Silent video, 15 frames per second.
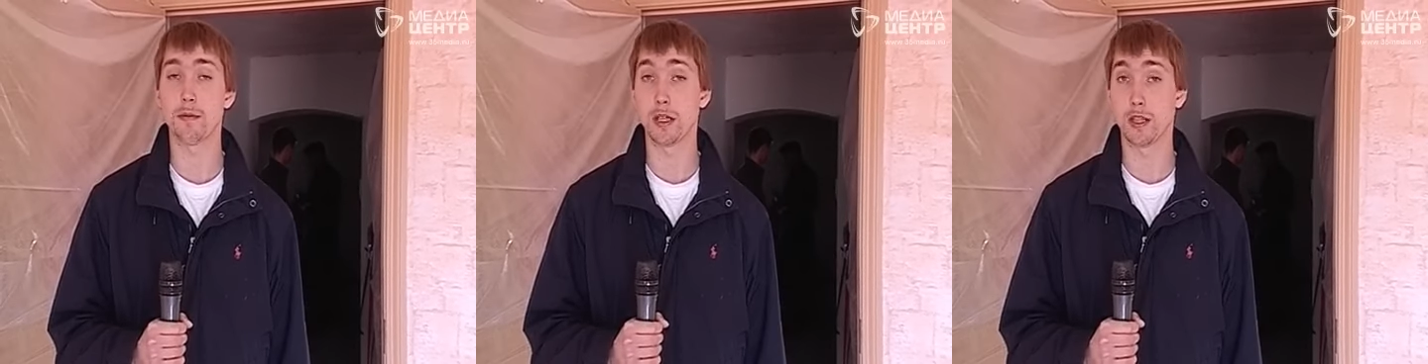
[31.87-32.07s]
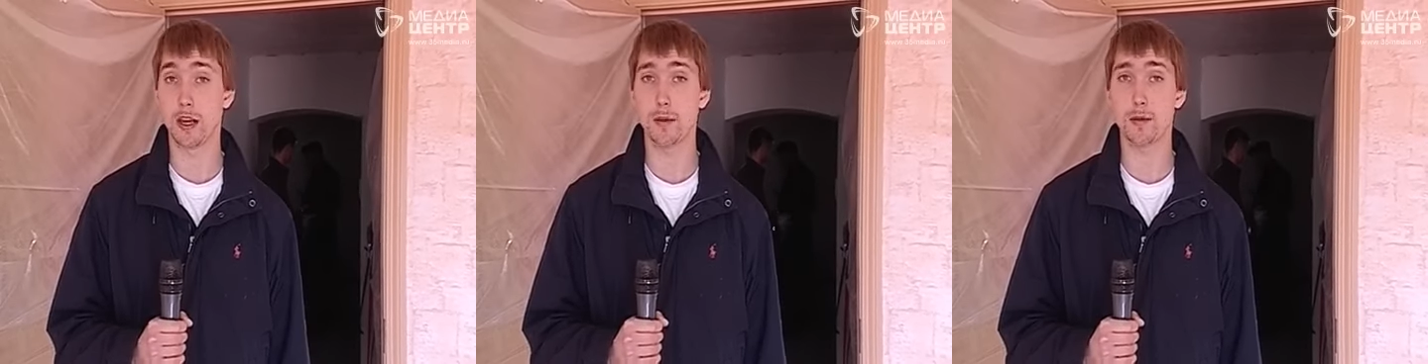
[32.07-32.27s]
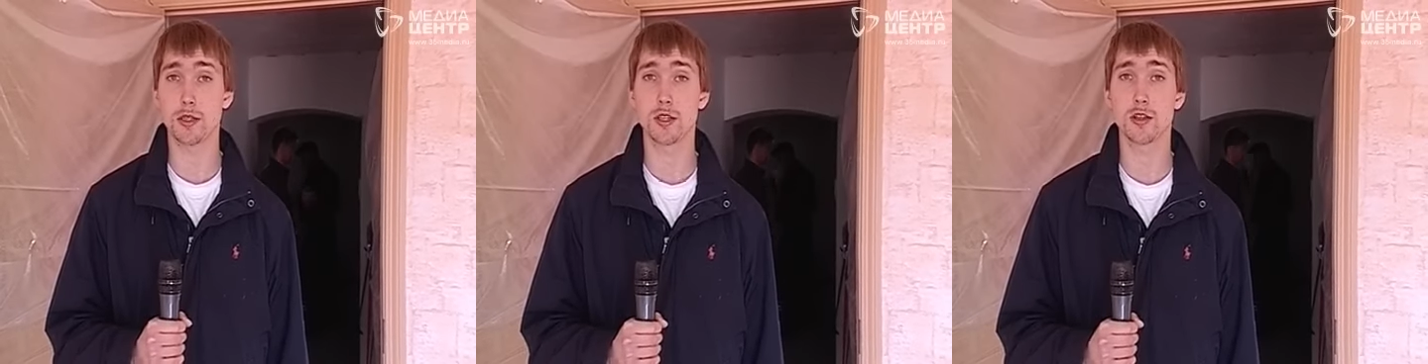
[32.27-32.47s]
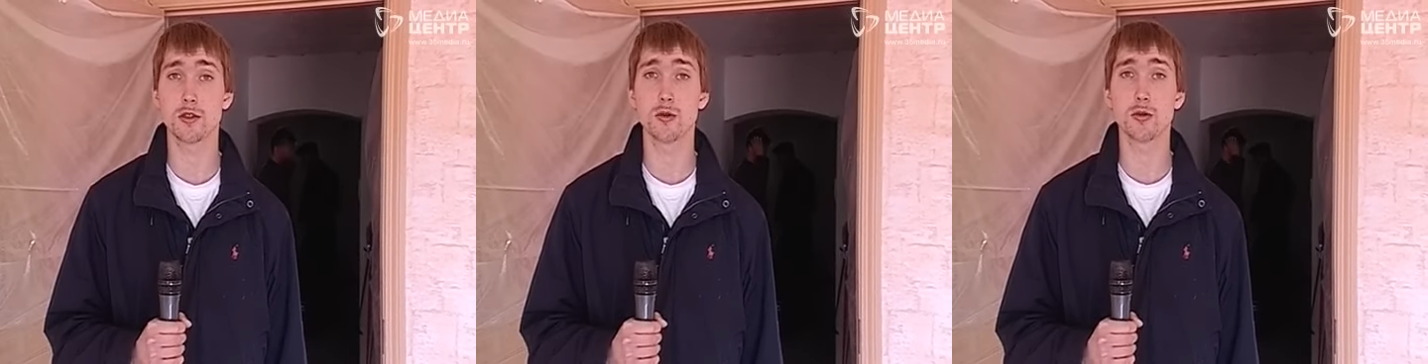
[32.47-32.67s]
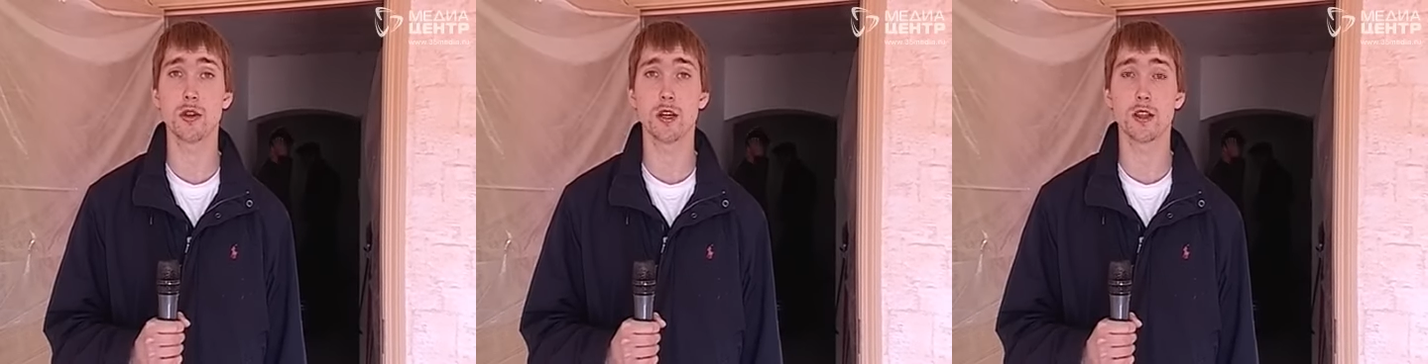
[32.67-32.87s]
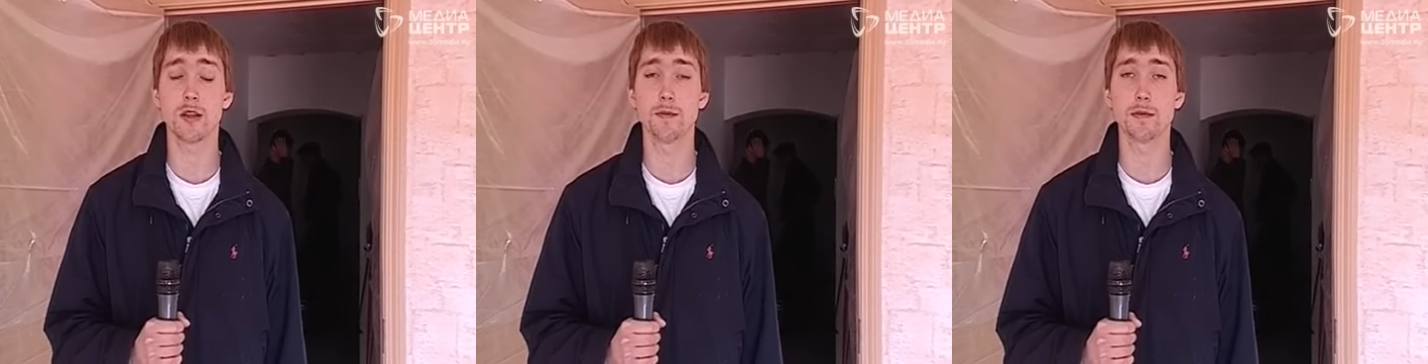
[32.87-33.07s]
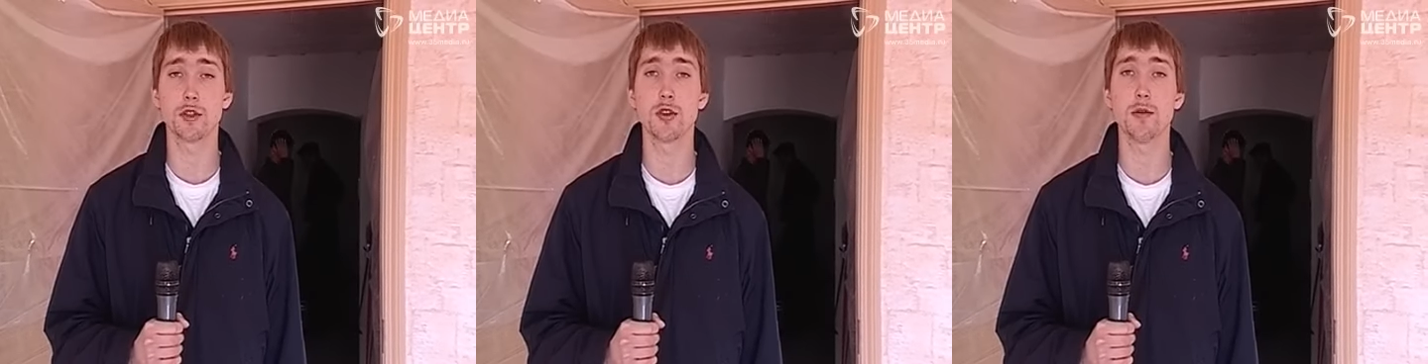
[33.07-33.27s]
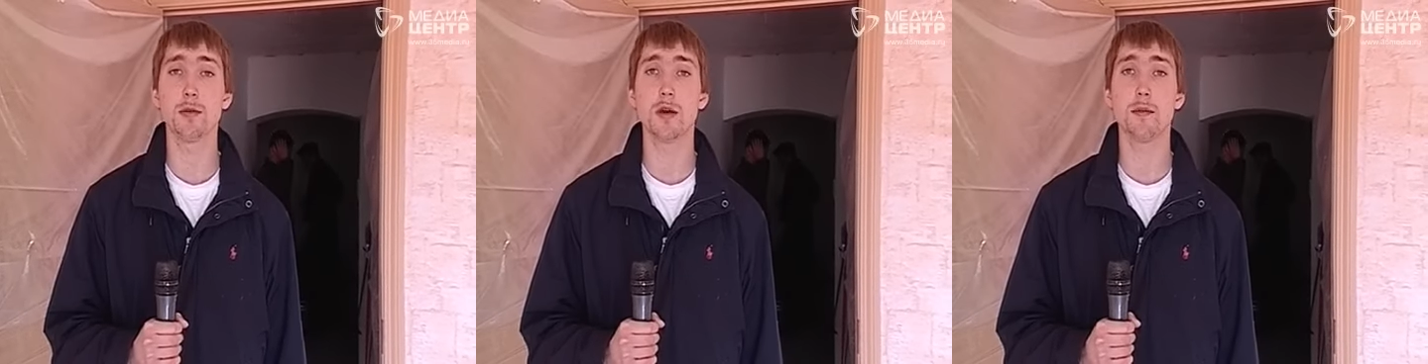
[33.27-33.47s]
Однако безрезультатно.
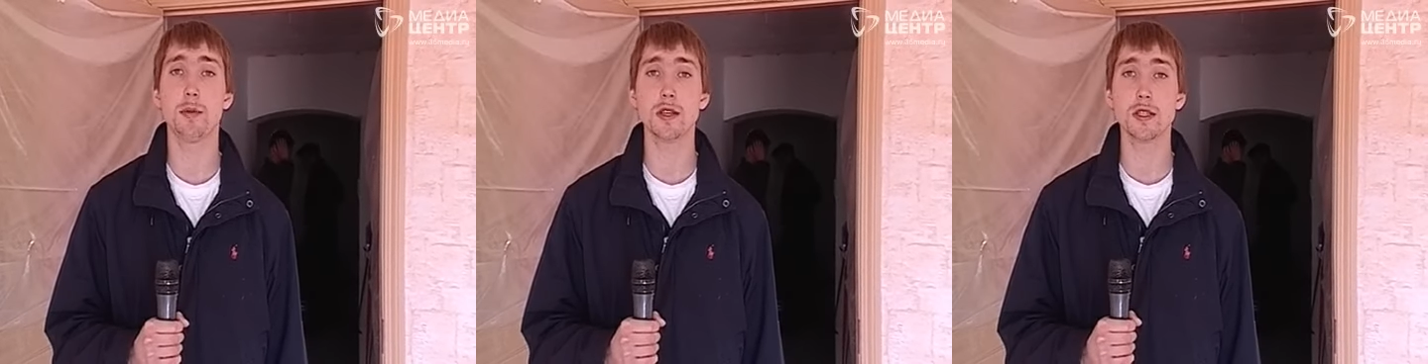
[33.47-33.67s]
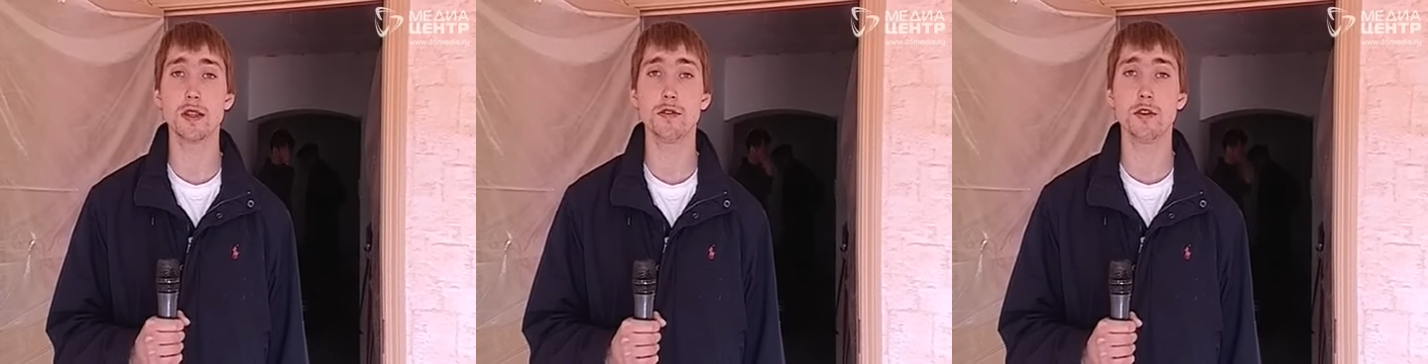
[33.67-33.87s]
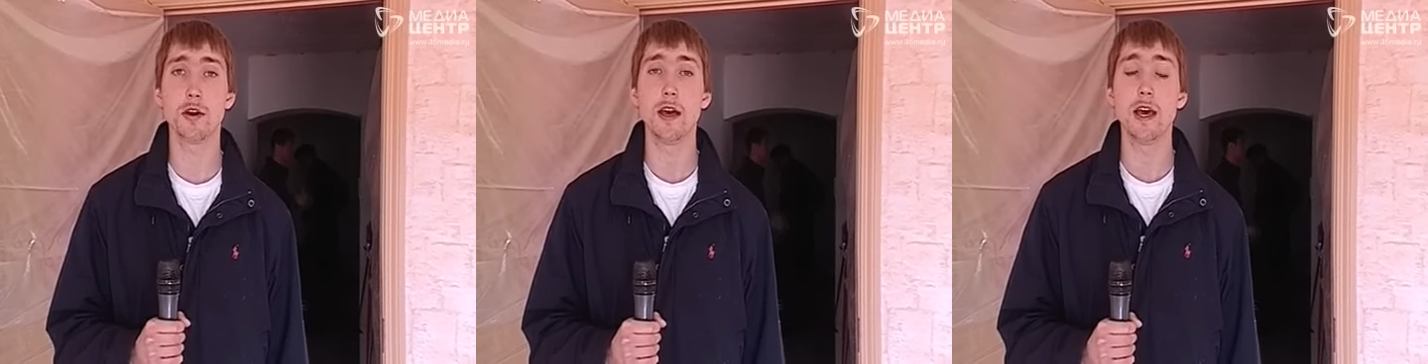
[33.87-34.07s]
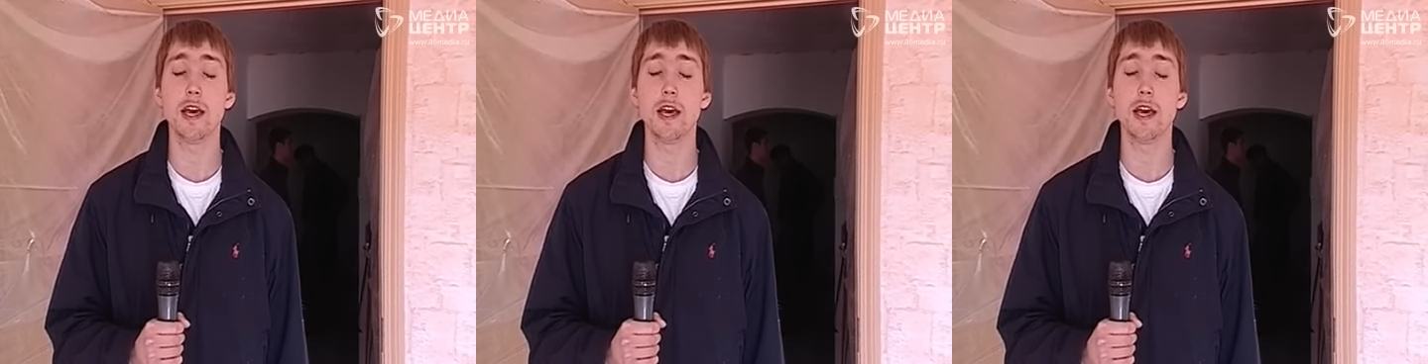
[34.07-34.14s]
Судебные приставы